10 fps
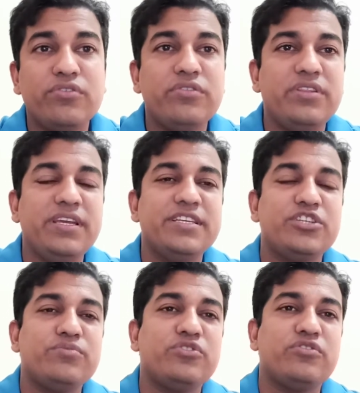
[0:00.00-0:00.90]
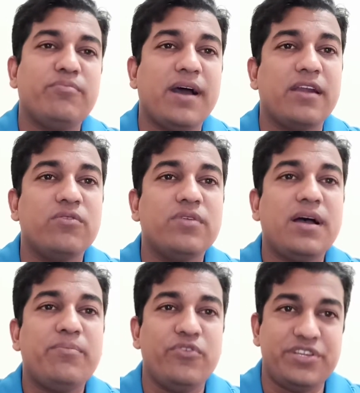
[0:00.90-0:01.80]
কর্তৃক যে সমস্ত বারগুলা
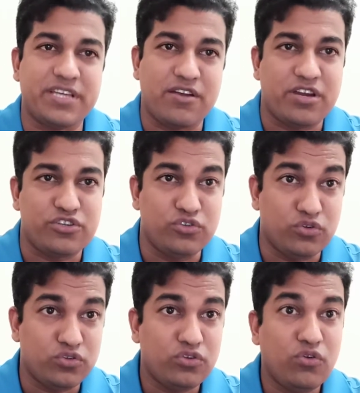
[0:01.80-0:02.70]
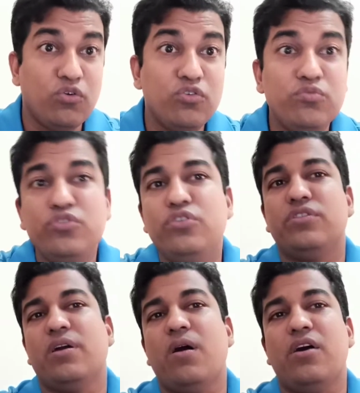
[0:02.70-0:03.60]
পরিচালনার জন্য অনুমোদন
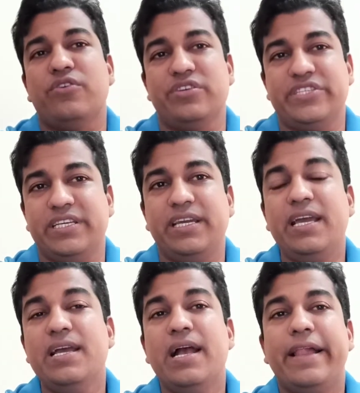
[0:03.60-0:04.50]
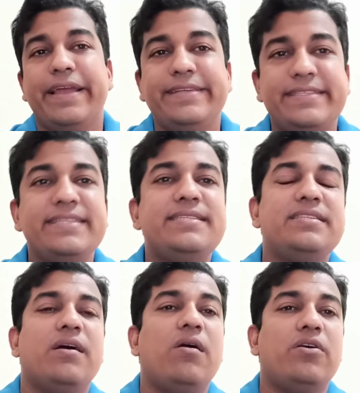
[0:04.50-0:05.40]
দেওয়া হয়েছে লাইসেন্স
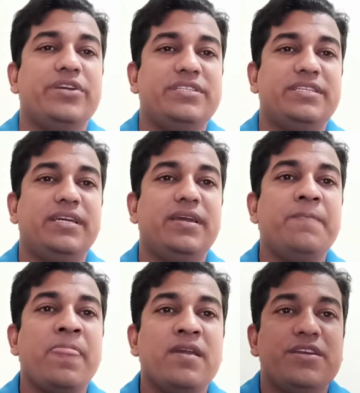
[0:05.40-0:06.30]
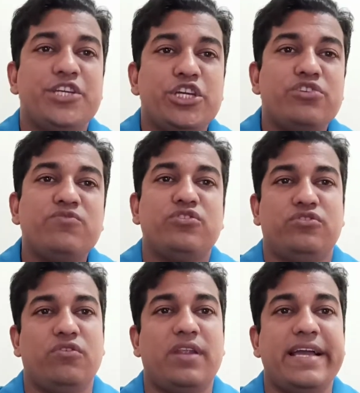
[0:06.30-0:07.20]
দেওয়া হয়েছে সে সমস্ত
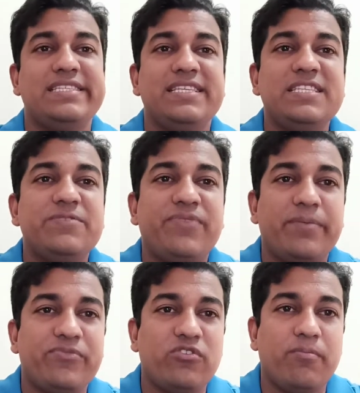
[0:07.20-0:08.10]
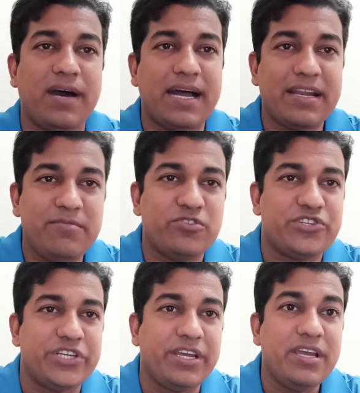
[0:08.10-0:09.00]
লাইসেন্স প্রাপ্ত বারে
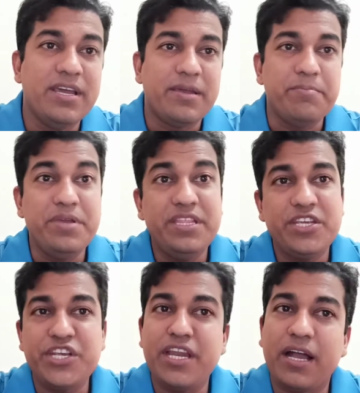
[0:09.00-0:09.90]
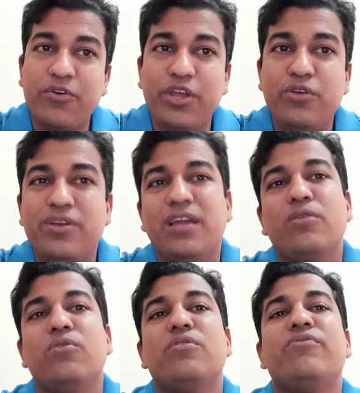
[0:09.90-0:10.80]
বসে বিদেশি নাগরিকগণ
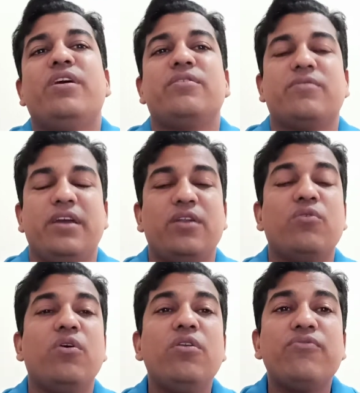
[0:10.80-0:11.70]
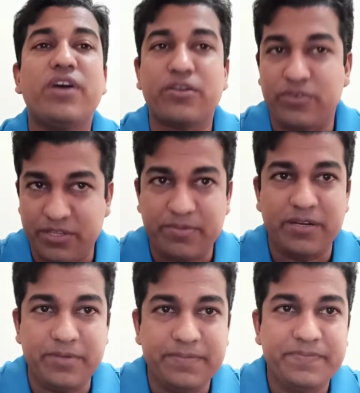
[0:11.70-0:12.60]
অ্যালকোহল ফান অ্যালকোহল ফান করতে
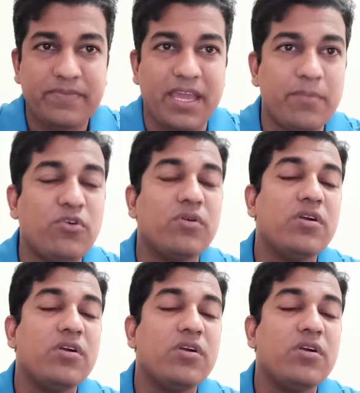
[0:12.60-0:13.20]
পারবে এবং